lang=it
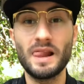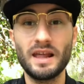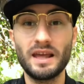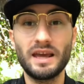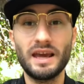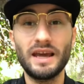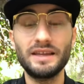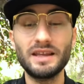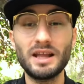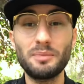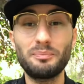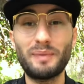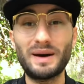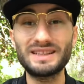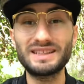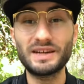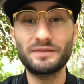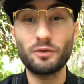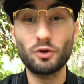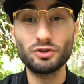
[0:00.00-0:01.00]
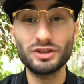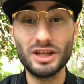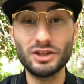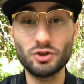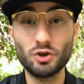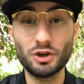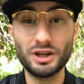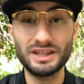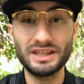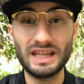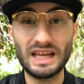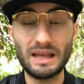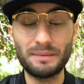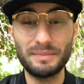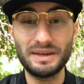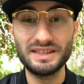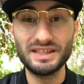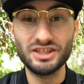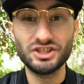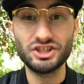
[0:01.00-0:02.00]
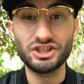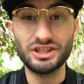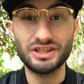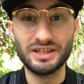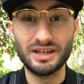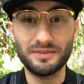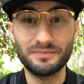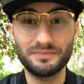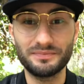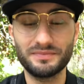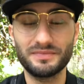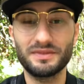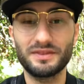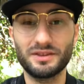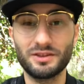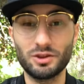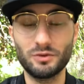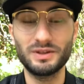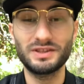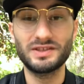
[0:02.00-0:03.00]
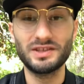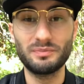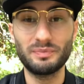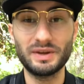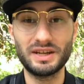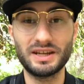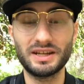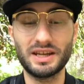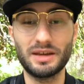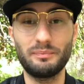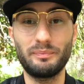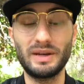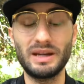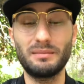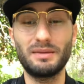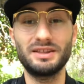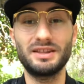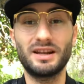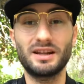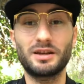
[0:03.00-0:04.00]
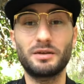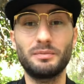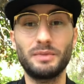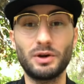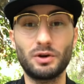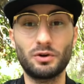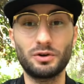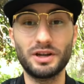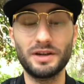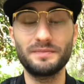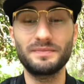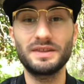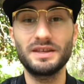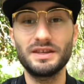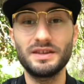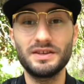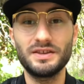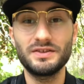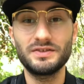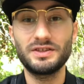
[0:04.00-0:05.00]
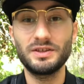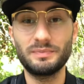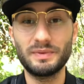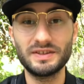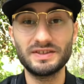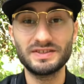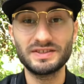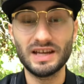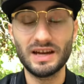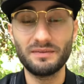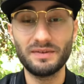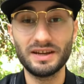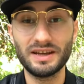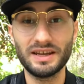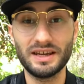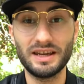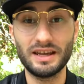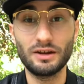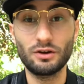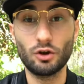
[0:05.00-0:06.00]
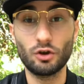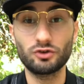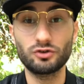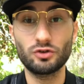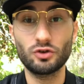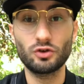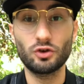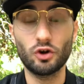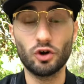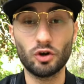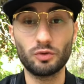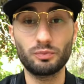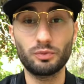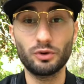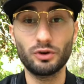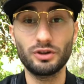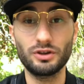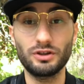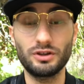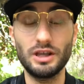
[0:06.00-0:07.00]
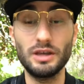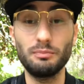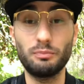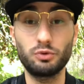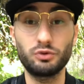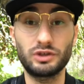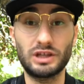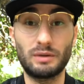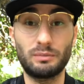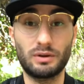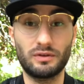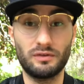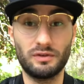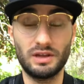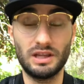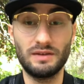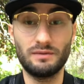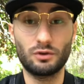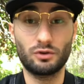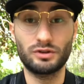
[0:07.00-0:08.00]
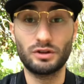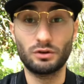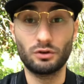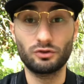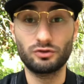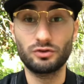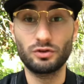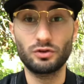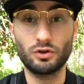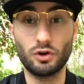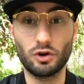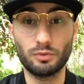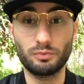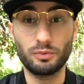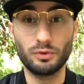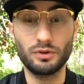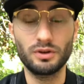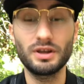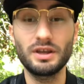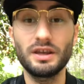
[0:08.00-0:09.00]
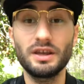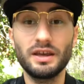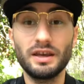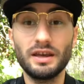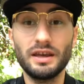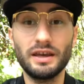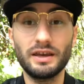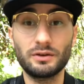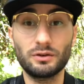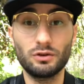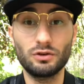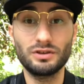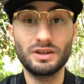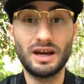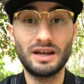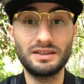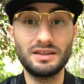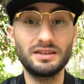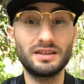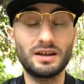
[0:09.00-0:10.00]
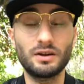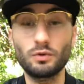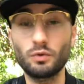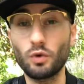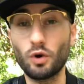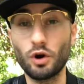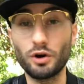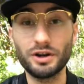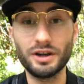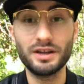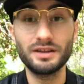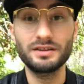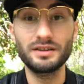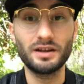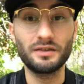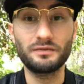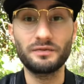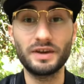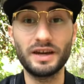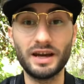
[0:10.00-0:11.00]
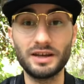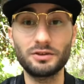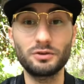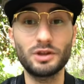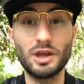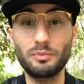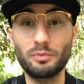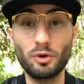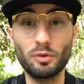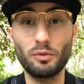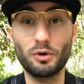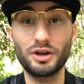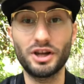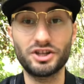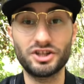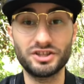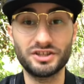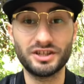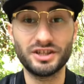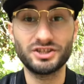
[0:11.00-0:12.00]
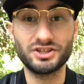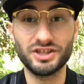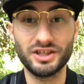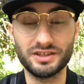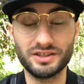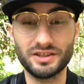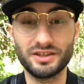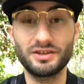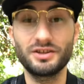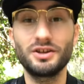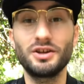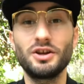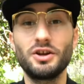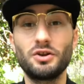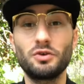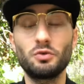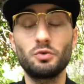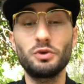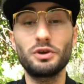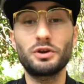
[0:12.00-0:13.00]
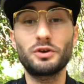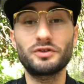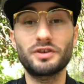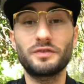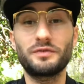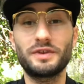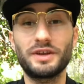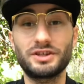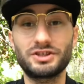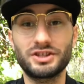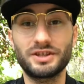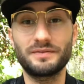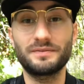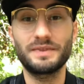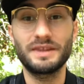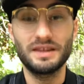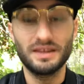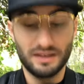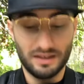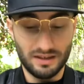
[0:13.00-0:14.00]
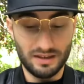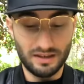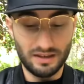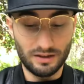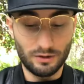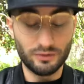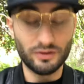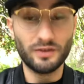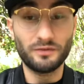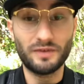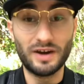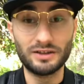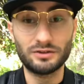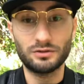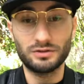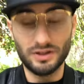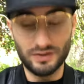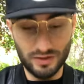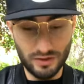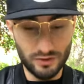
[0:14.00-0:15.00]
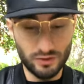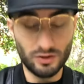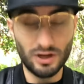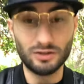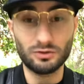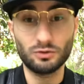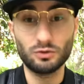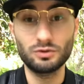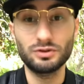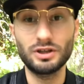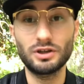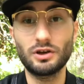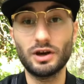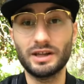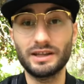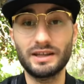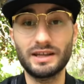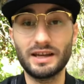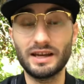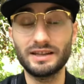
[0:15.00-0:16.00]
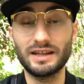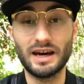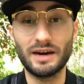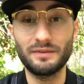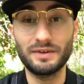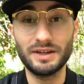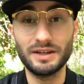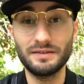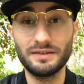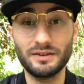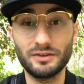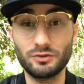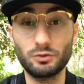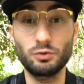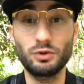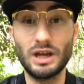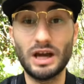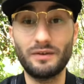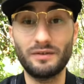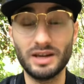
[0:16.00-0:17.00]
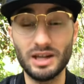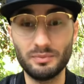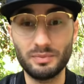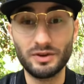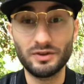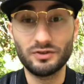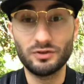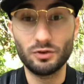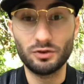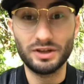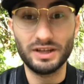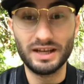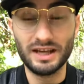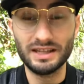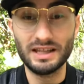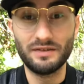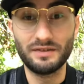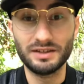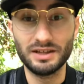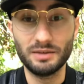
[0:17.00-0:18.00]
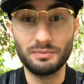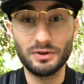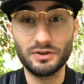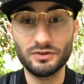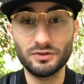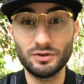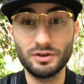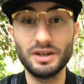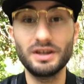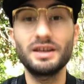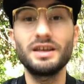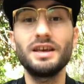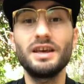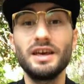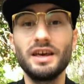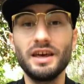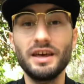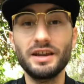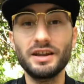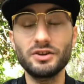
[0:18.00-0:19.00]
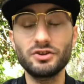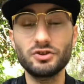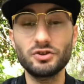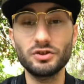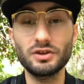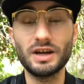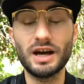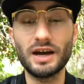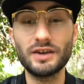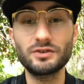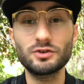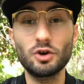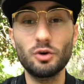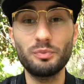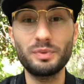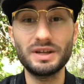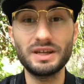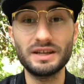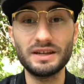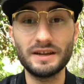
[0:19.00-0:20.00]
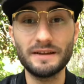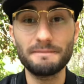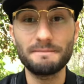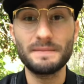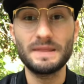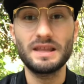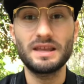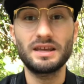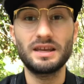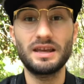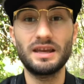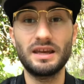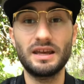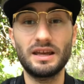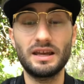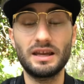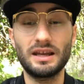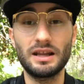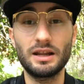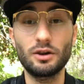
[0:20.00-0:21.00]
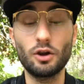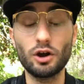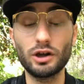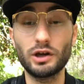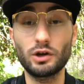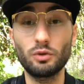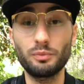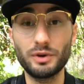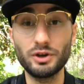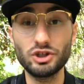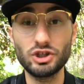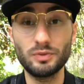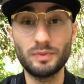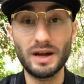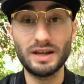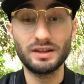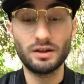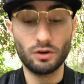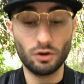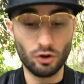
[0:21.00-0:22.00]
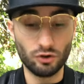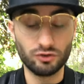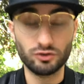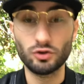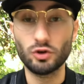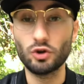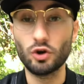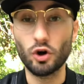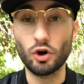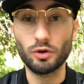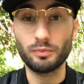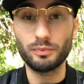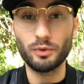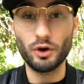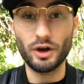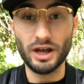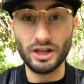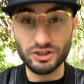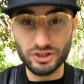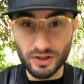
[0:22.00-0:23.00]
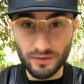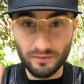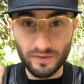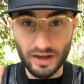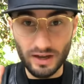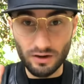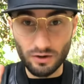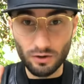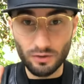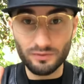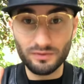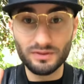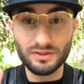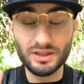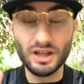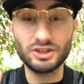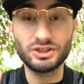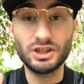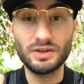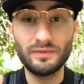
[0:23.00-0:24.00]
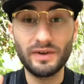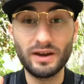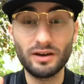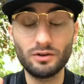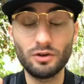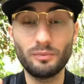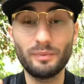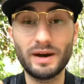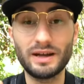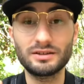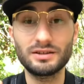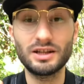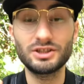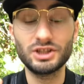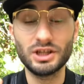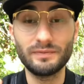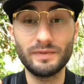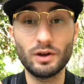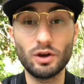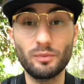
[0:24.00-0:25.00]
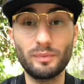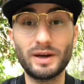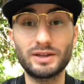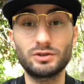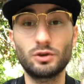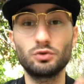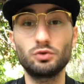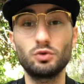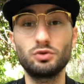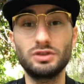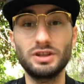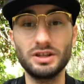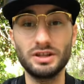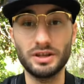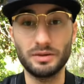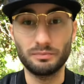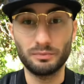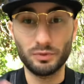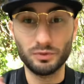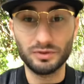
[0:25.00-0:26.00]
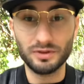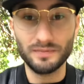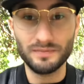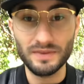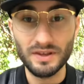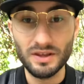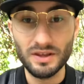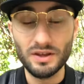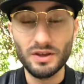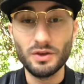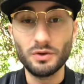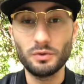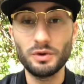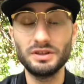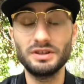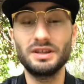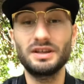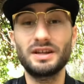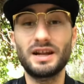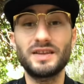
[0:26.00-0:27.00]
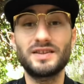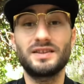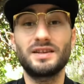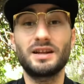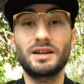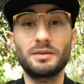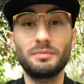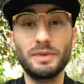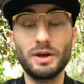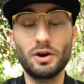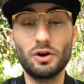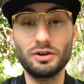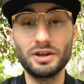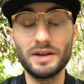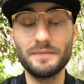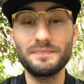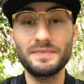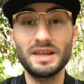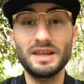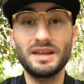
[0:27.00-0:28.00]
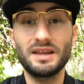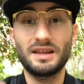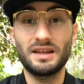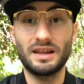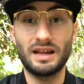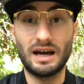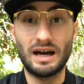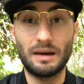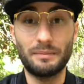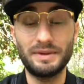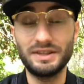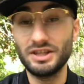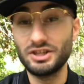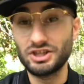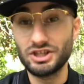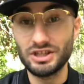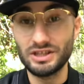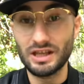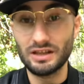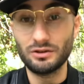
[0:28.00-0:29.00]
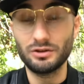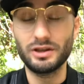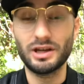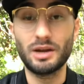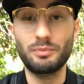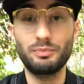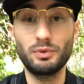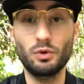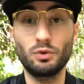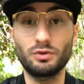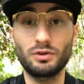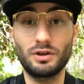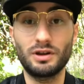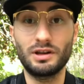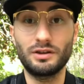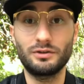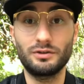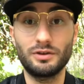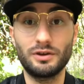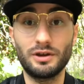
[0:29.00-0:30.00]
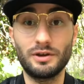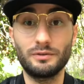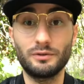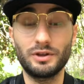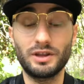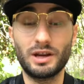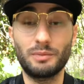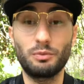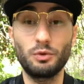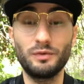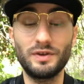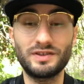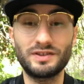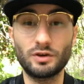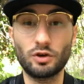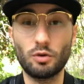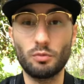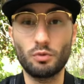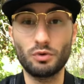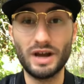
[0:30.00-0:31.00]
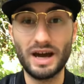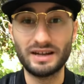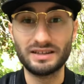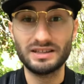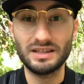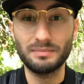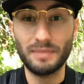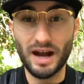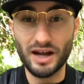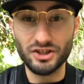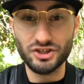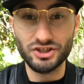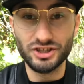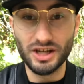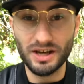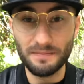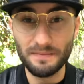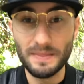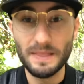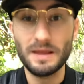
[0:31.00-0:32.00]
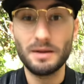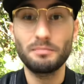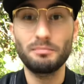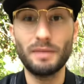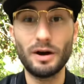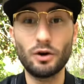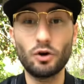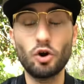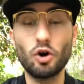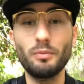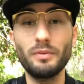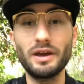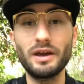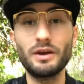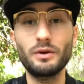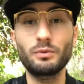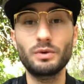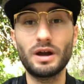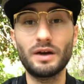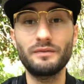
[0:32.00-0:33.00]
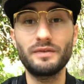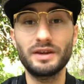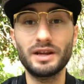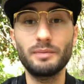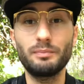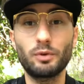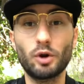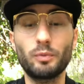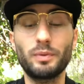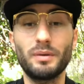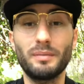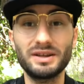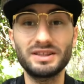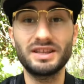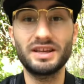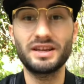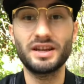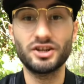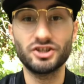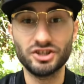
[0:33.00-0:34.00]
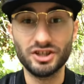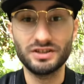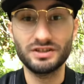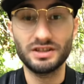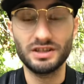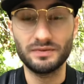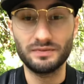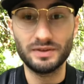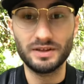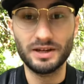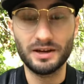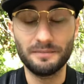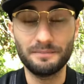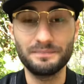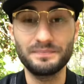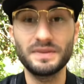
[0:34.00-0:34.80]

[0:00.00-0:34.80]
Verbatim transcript: ed è il padre fondatore della medicina. Dovete sapere che prima di Alcmione si pensava che il nostro corpo, gli input che provenivano dal nostro corpo, erano dati dal cuore, dal fegato, dai polmoni, eccetera, eccetera. Lui cosa fece? Eh, cosa ha fatto? Dissezionato tutti i cadaveri, studiava le persone, i cadaveri delle persone e riuscì a scoprire che l'organo principale del nostro corpo è il cervello. Dal cervello, par dal cervello partono tutti gli input. Quindi grazie ad Alcmeone la medicina non era più, non era più vista come un'arte magica, ma come una vera e propria materia scientifica.